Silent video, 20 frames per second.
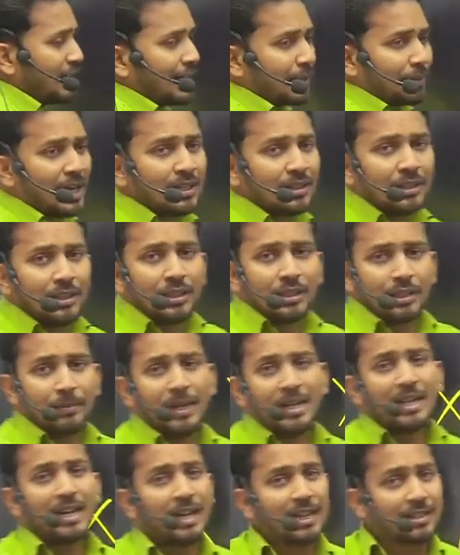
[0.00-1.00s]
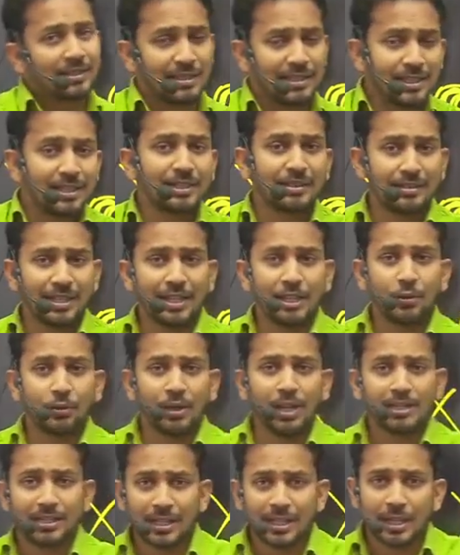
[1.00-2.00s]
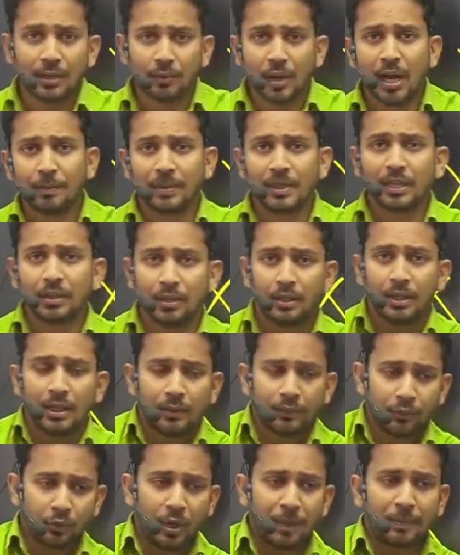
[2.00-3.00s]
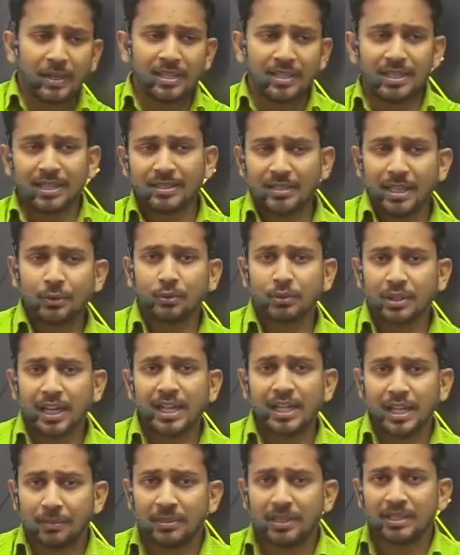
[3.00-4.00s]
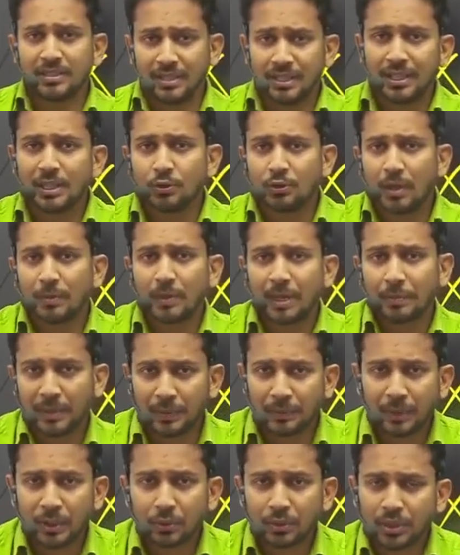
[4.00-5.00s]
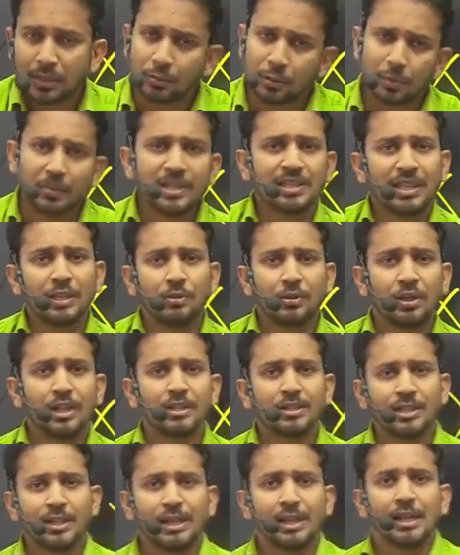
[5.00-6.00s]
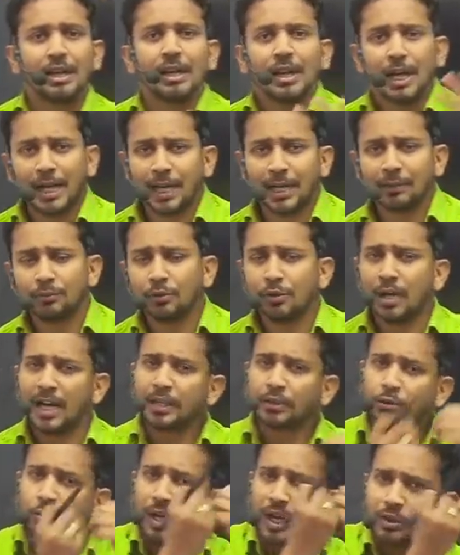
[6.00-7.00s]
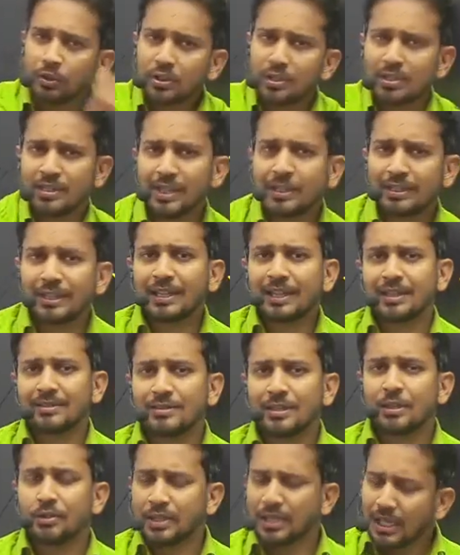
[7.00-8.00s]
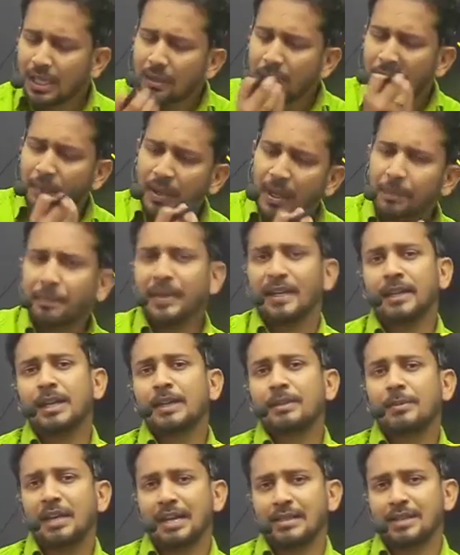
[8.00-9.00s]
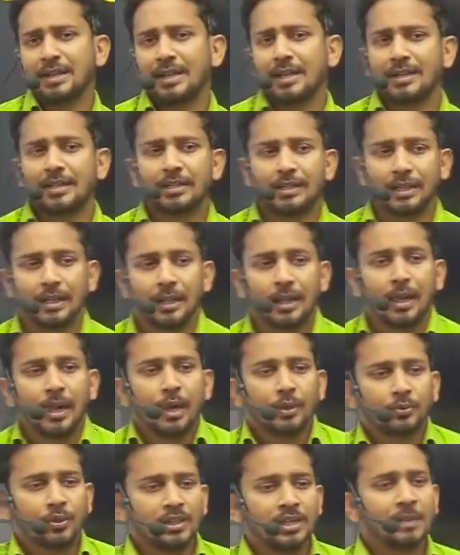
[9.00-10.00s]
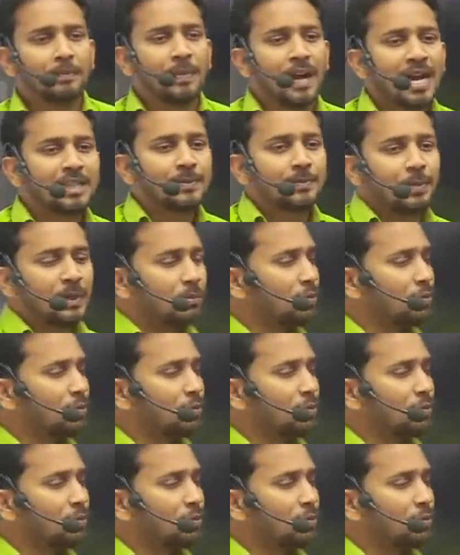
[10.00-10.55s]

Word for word: बात कि भाई हर चीज सही होना चाहिए वहां पे जो आपका सेक्शन होता है एबीसीडी जो आपका पेपर होता है वो भी सही होना चाहिए अगर वो है तो वहां तो रिजल्ट ही कैंसिल हो जाएगा वो आपका पेंडिंग में आ जाएगा ठीक है तो ये पांच प्रमुख